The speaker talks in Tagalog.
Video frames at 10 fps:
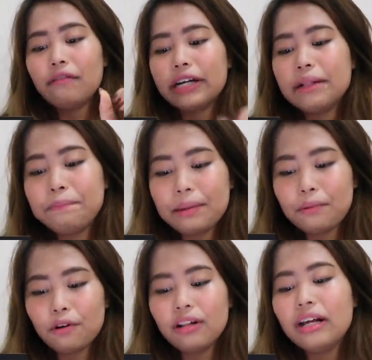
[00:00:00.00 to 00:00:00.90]
Real
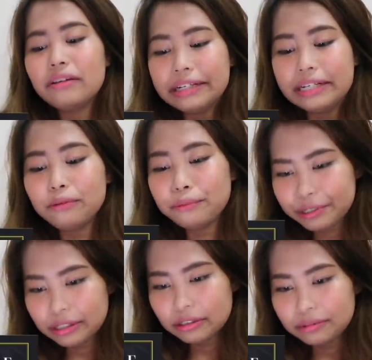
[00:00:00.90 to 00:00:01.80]
People, Real
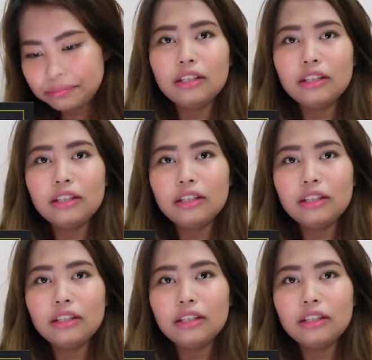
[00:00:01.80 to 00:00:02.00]
World.